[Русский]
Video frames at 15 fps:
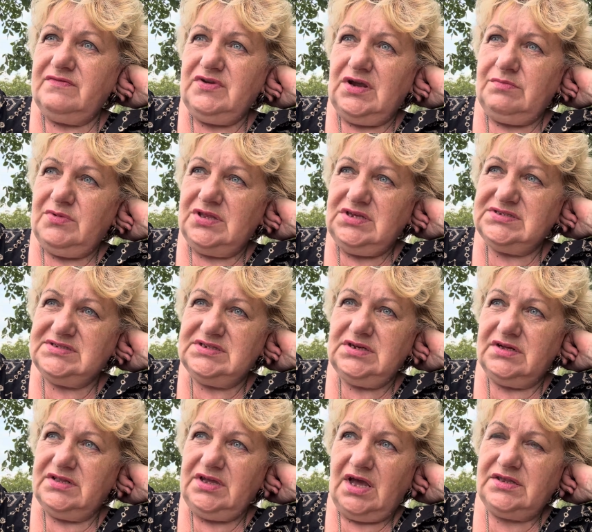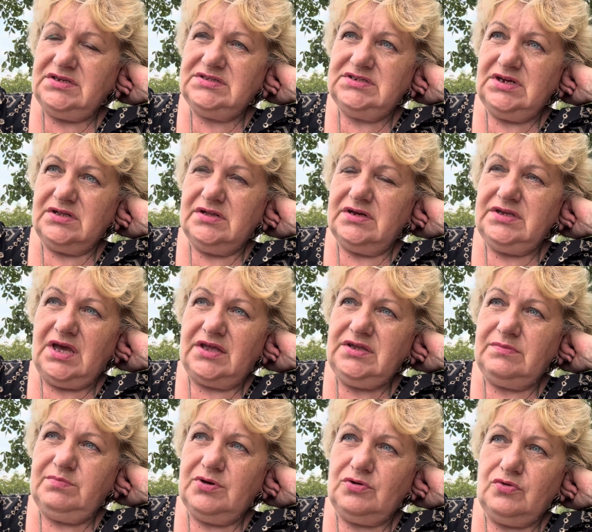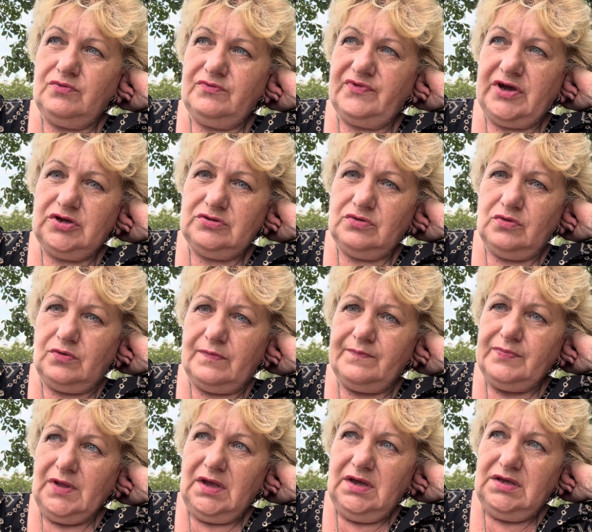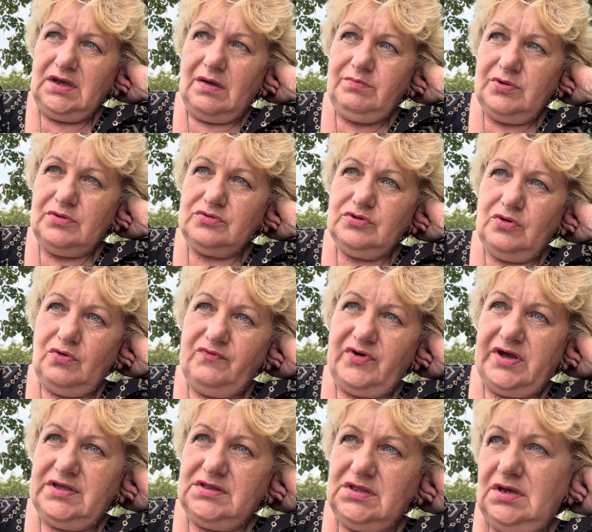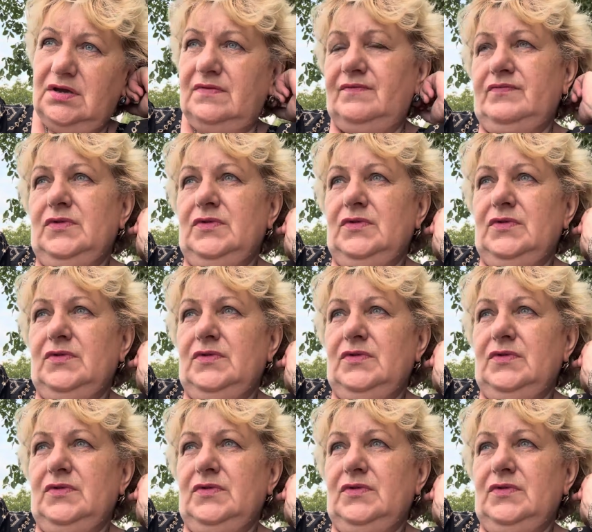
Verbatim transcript: время не сделал. Я не делаю, я не беру войну, я беру до войны.